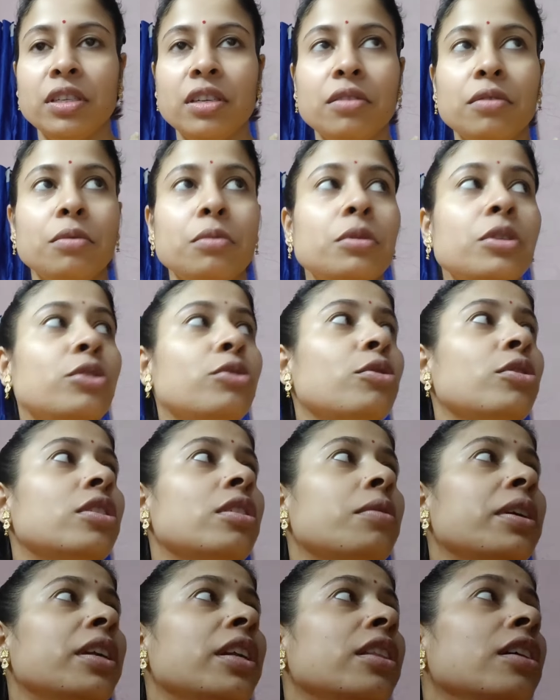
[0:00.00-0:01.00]
পাবদা মাছটা
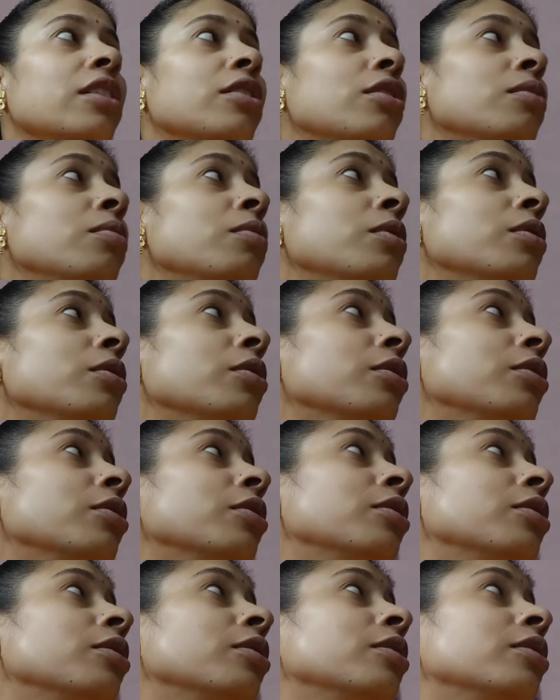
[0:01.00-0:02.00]
হচ্ছে সর্ষে বাটা দিয়ে
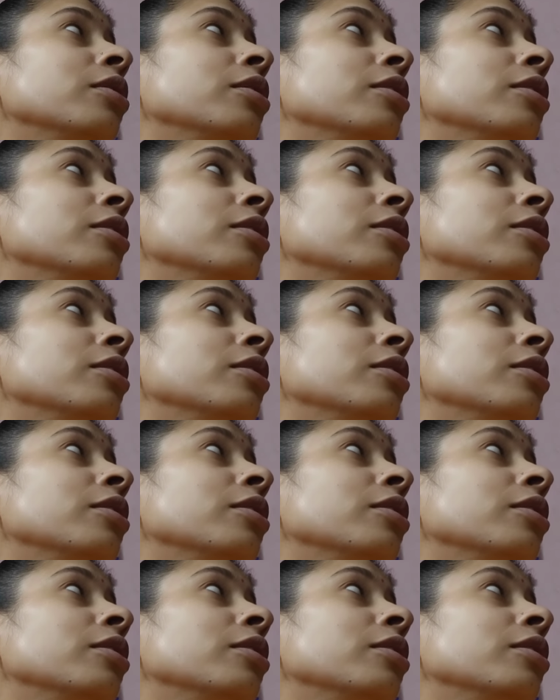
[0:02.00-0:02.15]
করবো